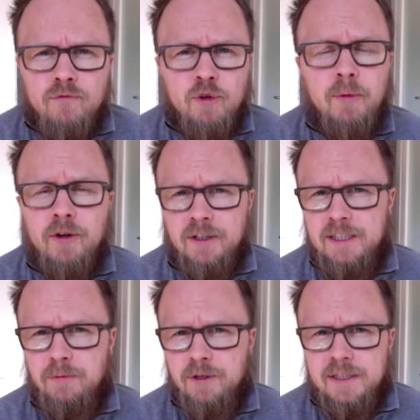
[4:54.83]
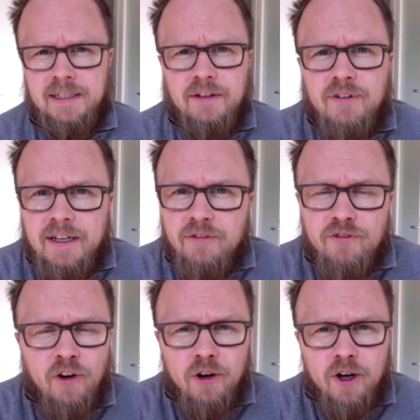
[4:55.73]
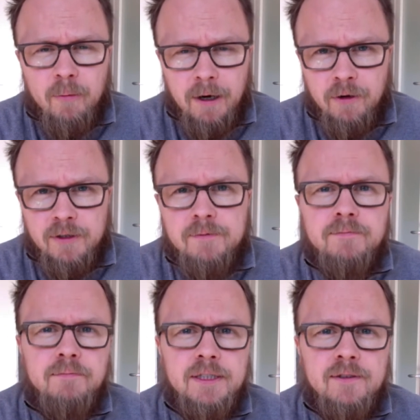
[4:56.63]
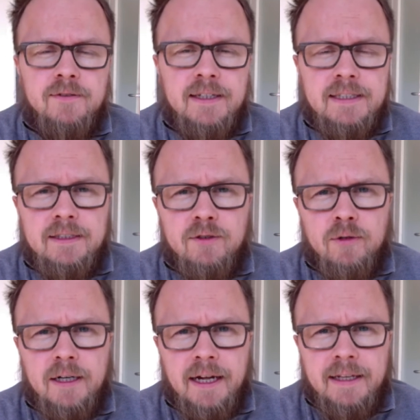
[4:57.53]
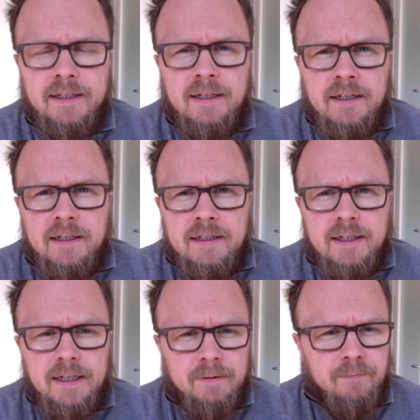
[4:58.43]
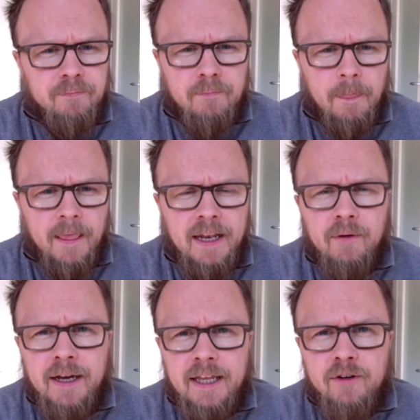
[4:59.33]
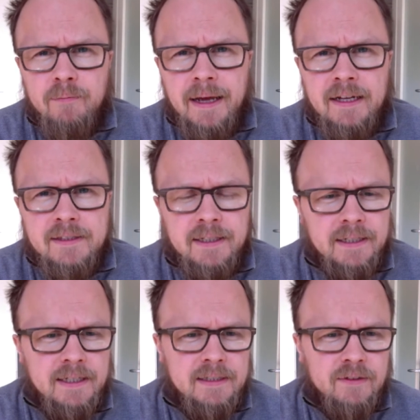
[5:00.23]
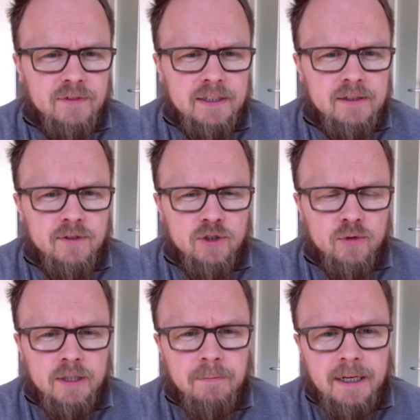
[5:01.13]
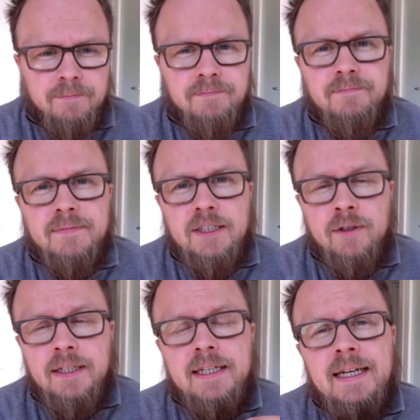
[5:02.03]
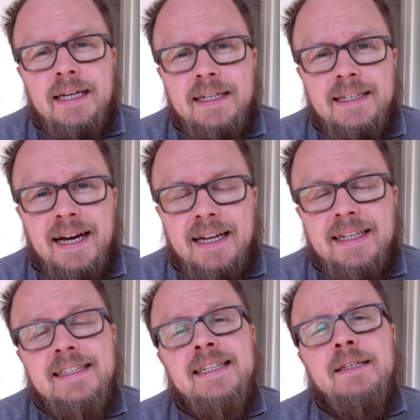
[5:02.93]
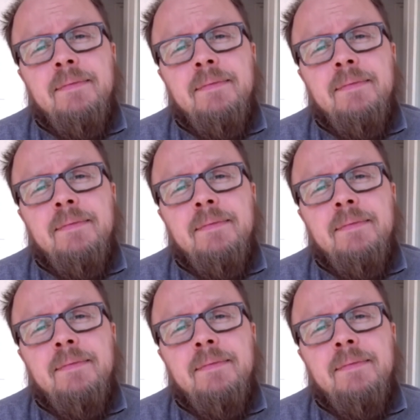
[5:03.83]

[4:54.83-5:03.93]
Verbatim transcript: 95% der Fälle vollkommen aus, beziehungsweise ich gucke gar nicht äh, genauer hin und merke es dann erst irgendwie zwischendurch mal. Und da tatsächlich